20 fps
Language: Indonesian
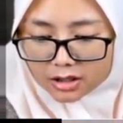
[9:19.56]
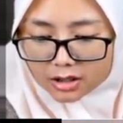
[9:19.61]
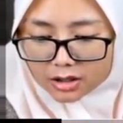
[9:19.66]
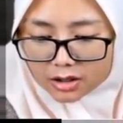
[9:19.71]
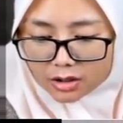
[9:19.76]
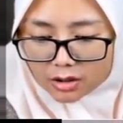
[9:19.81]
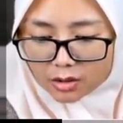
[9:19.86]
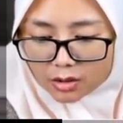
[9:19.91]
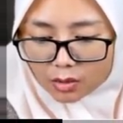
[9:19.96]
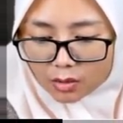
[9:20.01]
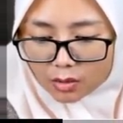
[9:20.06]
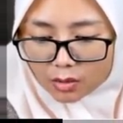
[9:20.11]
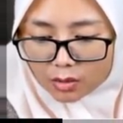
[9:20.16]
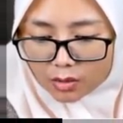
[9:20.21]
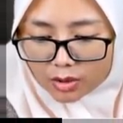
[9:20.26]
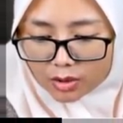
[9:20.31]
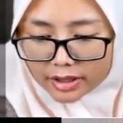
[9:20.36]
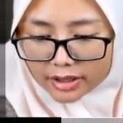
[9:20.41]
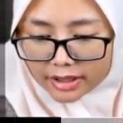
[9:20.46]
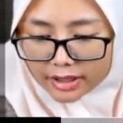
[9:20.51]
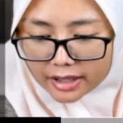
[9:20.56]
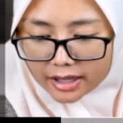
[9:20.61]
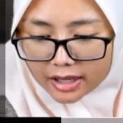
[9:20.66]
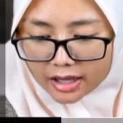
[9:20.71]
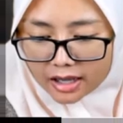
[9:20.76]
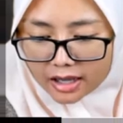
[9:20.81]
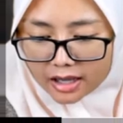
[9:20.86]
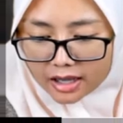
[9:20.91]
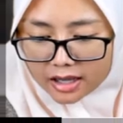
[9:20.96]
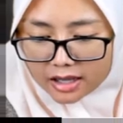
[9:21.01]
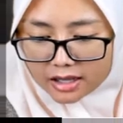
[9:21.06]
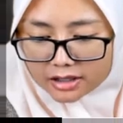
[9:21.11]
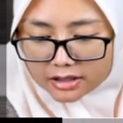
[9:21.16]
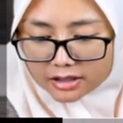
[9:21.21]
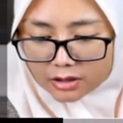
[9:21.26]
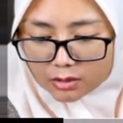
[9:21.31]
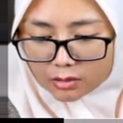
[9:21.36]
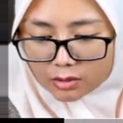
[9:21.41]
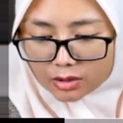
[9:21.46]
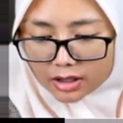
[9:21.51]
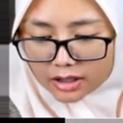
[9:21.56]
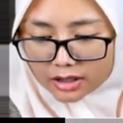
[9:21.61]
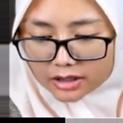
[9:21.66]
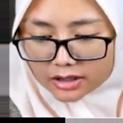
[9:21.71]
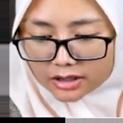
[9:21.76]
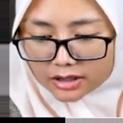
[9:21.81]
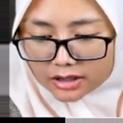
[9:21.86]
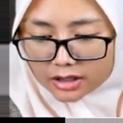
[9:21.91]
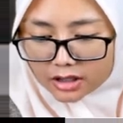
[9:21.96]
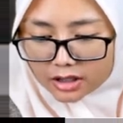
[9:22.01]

rho GH dikurangi